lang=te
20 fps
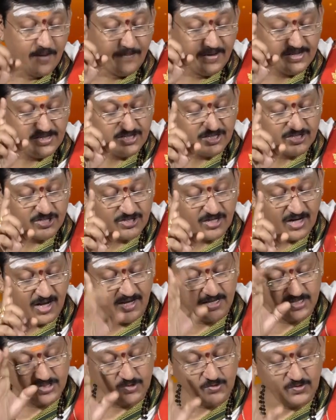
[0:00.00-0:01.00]
మంచి
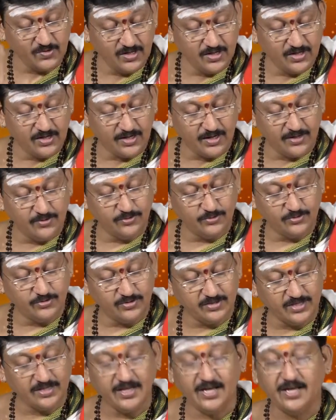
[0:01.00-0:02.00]
శ్రేయస్సు
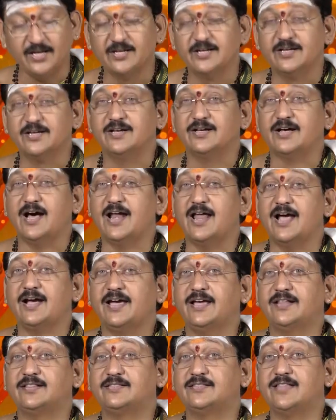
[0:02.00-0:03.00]
కలుగుతున్నది
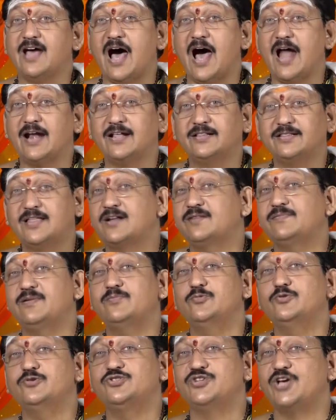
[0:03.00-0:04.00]
అలాగే దాన
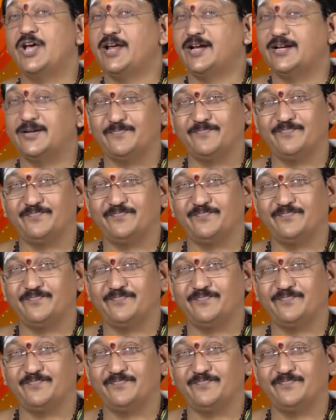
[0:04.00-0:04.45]
ధర్మములు చేయటం